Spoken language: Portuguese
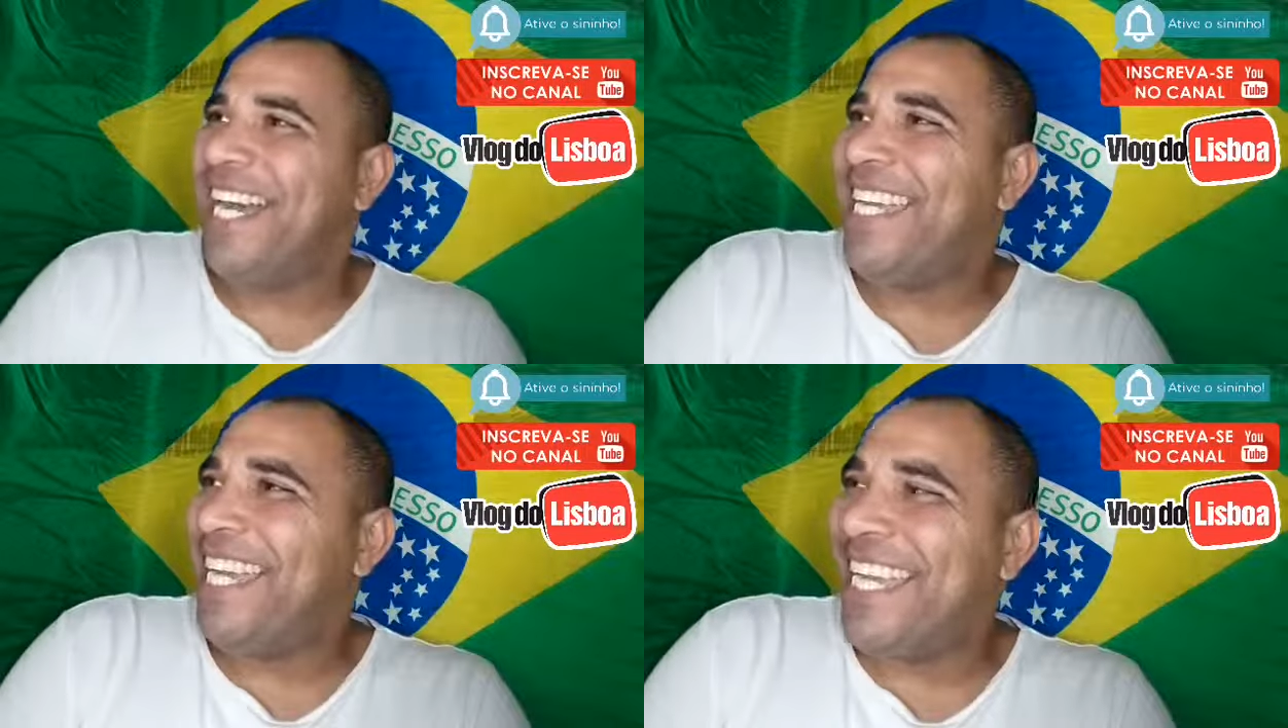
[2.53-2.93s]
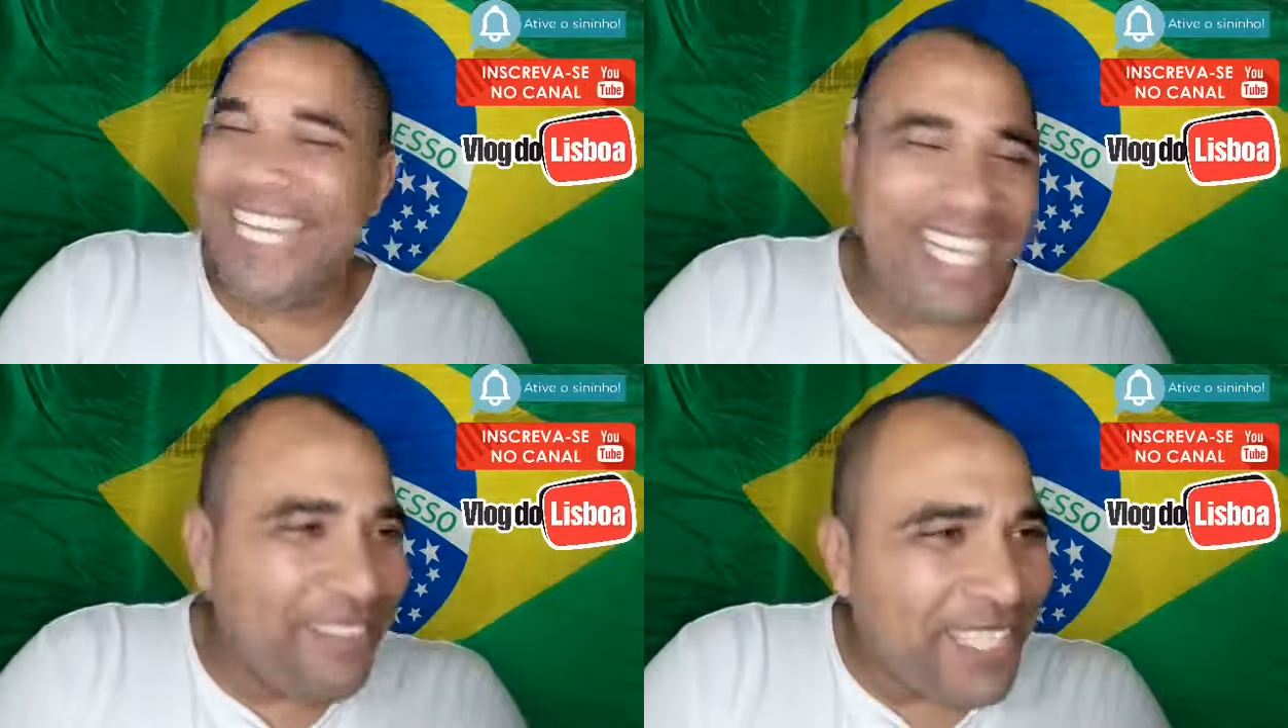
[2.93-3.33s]
Ai, ai,
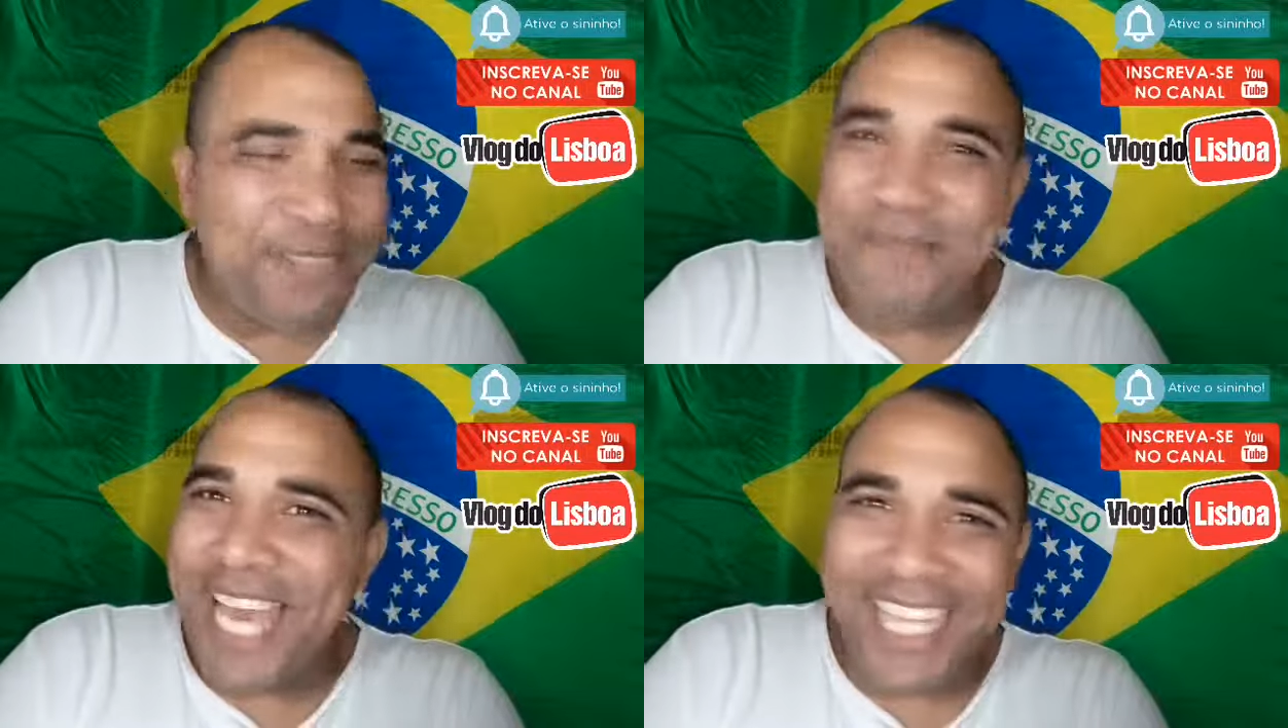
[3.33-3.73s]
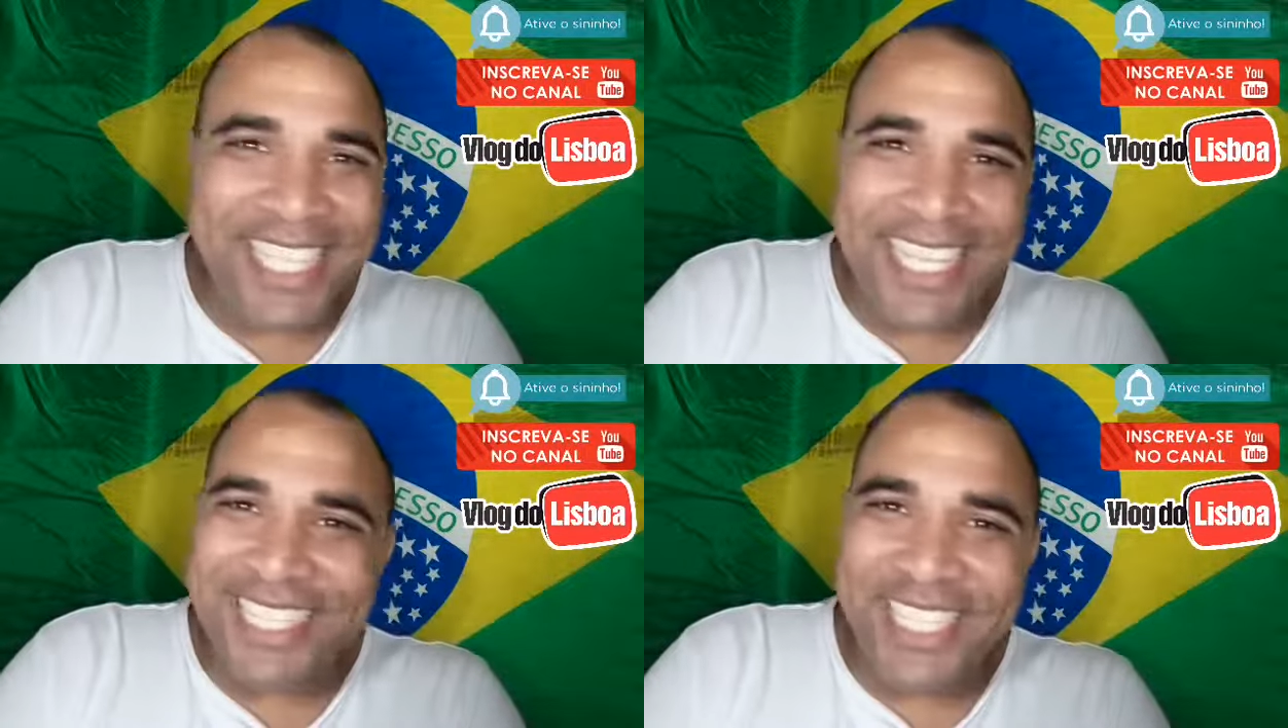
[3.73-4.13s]
ai, é umas
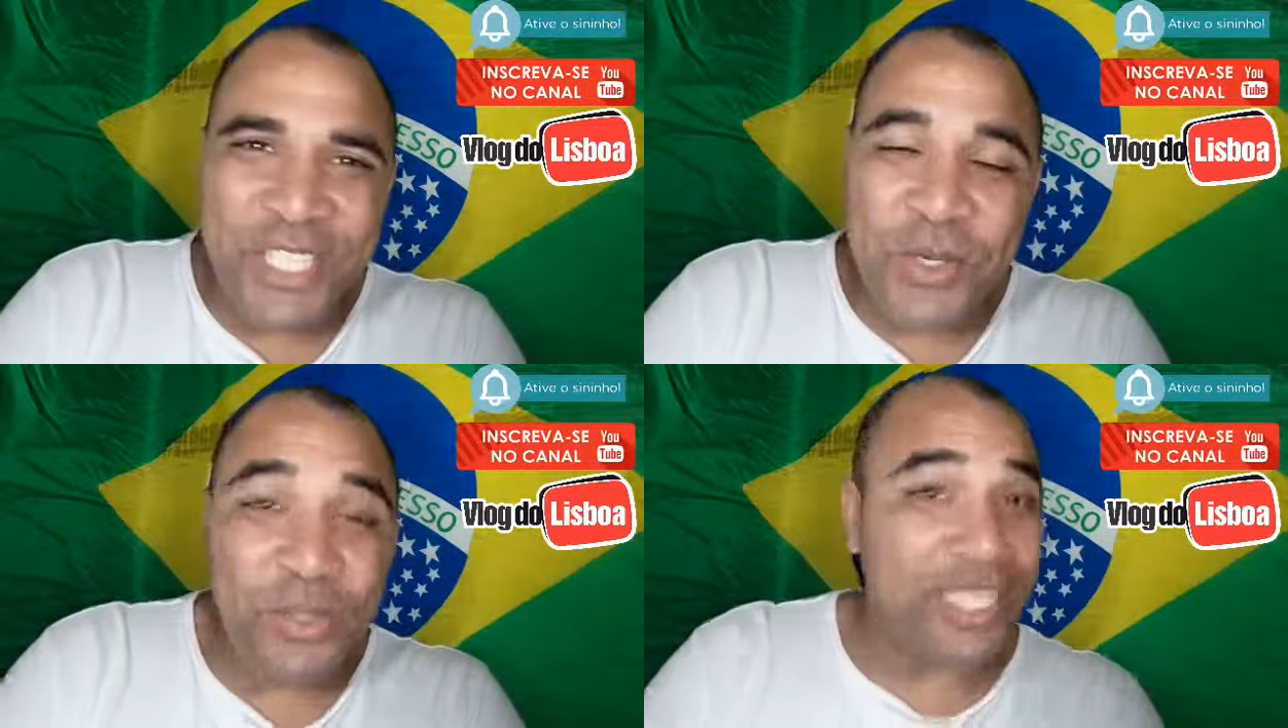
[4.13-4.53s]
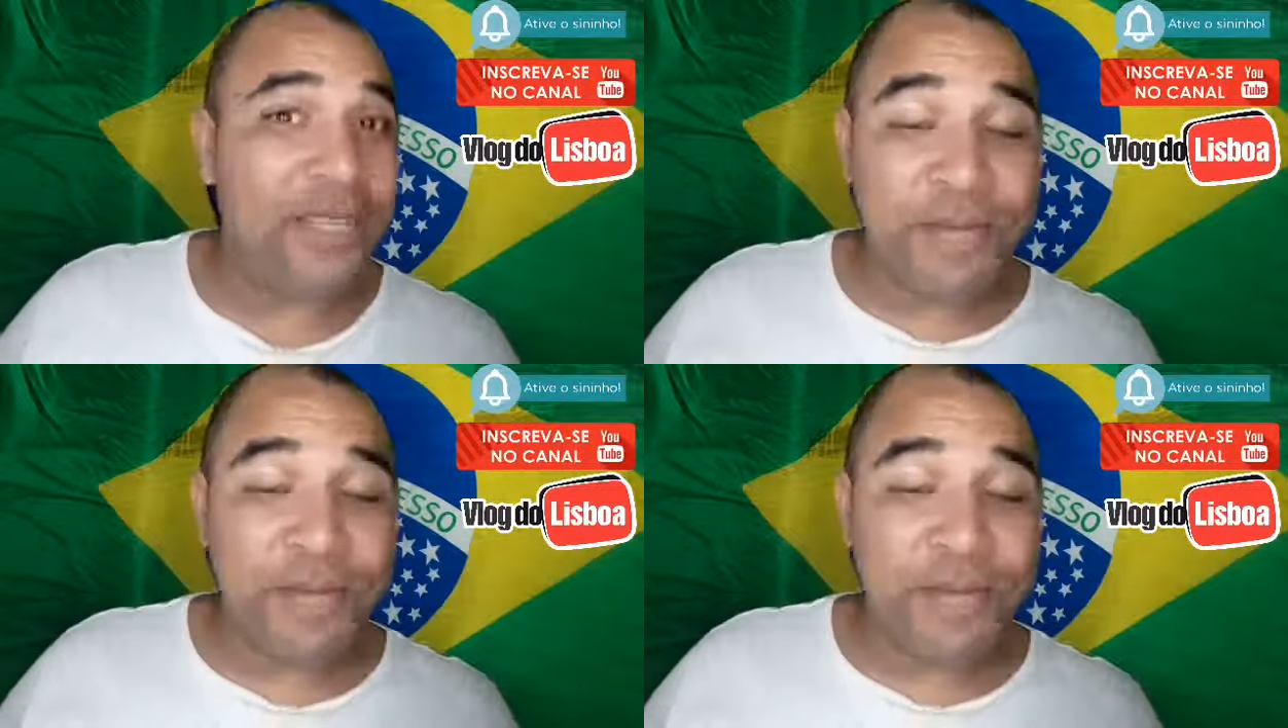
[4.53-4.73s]
piadas que a gente escuta.